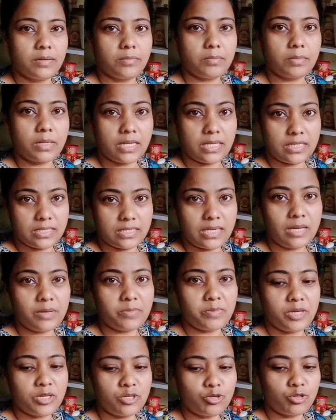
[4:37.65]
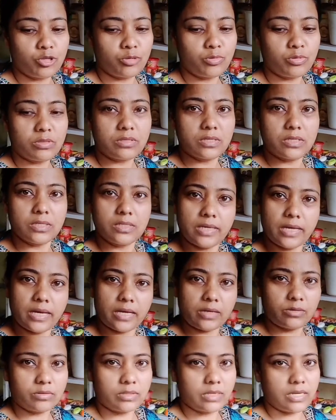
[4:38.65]
বানাচ্ছিলাম এই জন্যই বলছি যে
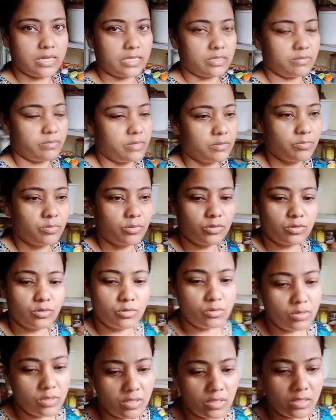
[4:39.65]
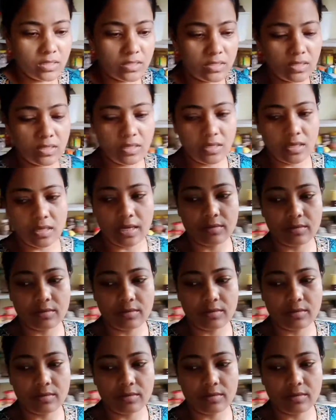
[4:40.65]
এখন গ্যাস ফ্যাস বন্ধ করে দিয়েছি এখন